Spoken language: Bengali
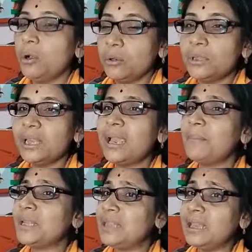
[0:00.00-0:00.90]
অন্যদিকে
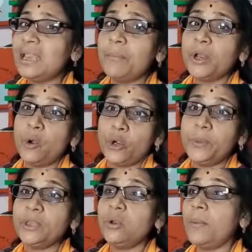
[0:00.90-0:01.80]
আমরা দেখি আমরা
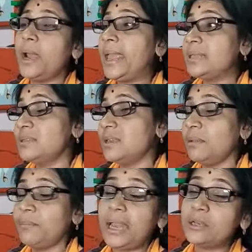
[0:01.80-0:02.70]
গর্বিত বা অ্যাজ এ
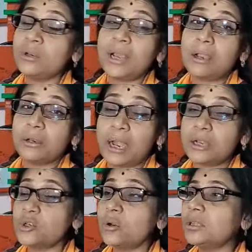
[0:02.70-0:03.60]
মানে একজন
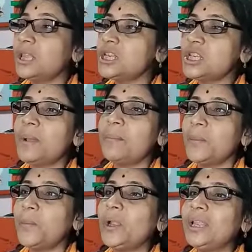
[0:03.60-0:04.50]
কার্যকর্তা হিসেবে
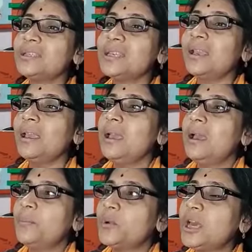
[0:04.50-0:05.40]
আমরা বলি যে
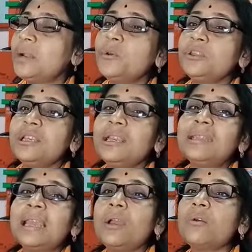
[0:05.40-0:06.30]
প্রধানমন্ত্রীকে
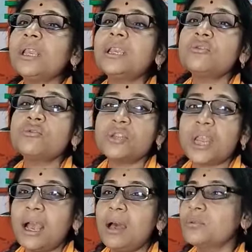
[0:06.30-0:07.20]
দেখে অনেক কিছু
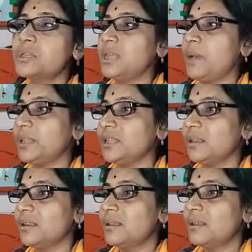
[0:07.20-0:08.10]
শেখা উচিত
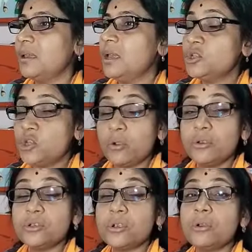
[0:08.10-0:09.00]
আমাদের
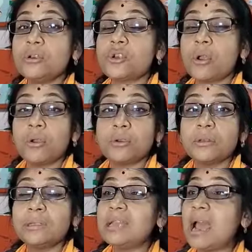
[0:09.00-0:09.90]
যখন যখন
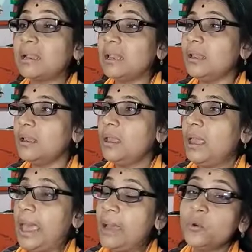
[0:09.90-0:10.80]
সংগঠন ডাকে
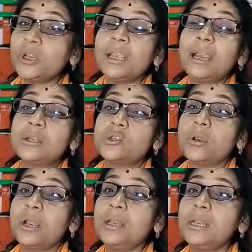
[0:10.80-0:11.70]
এমনকি
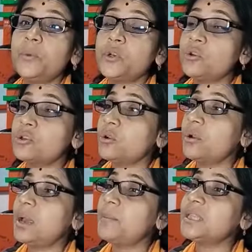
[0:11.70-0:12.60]
কার্যকারিণী বৈঠক
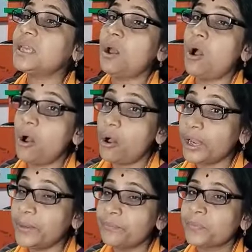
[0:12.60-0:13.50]
যখন আমাদের
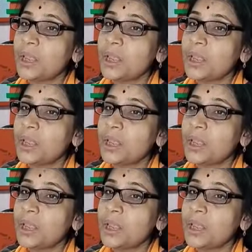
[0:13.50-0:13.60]
হয়